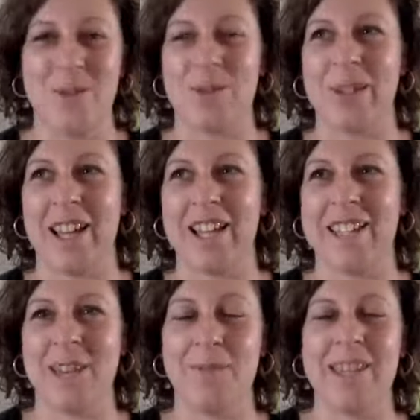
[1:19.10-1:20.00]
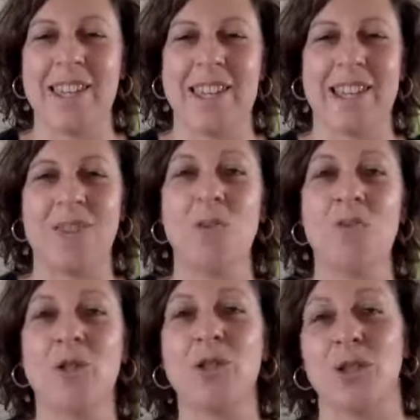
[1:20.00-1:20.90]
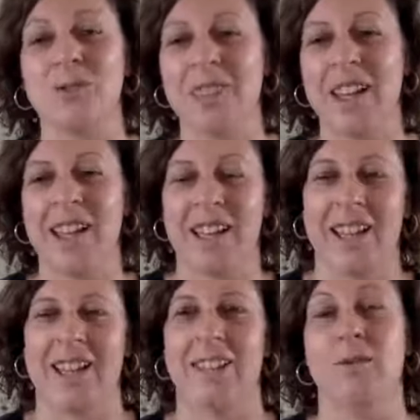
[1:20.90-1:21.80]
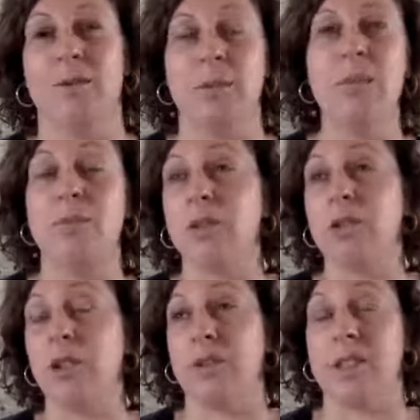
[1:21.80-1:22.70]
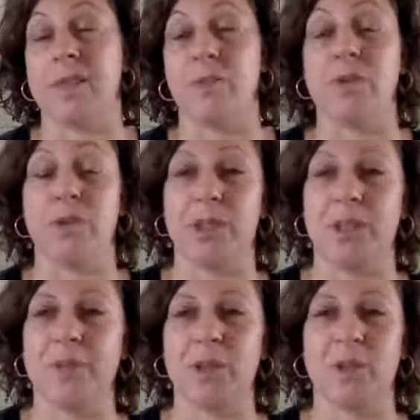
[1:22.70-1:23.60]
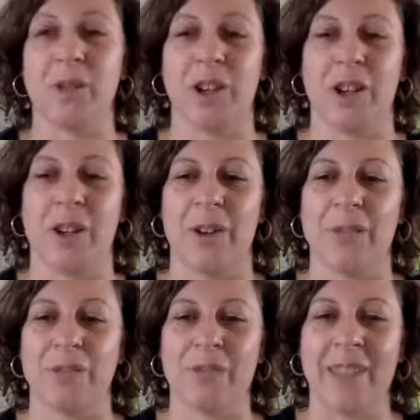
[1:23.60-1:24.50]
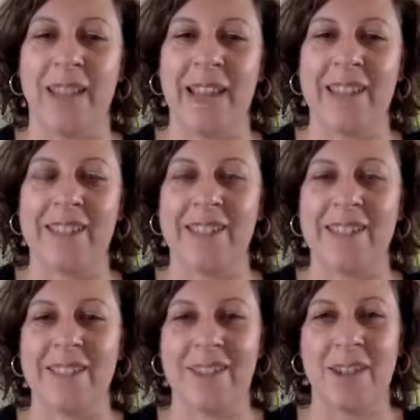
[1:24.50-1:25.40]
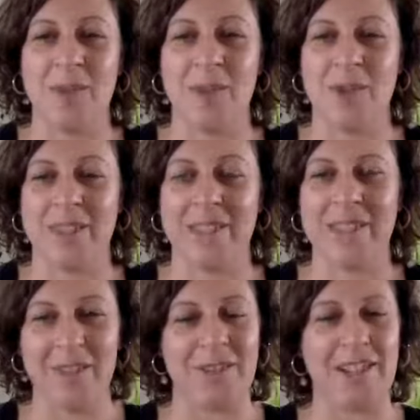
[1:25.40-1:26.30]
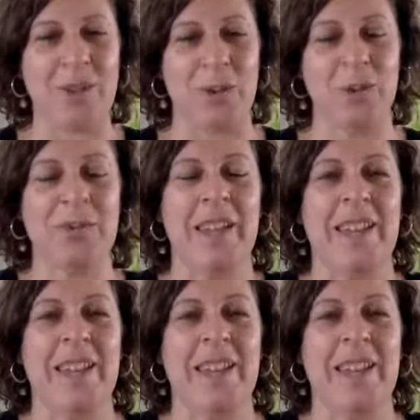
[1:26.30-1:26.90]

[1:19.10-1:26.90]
Ou en tout cas les appliquer à 100%. Euh, à 1000% en fait, c'est plutôt ça. Donc euh, c'était vraiment euh, cette réflexion.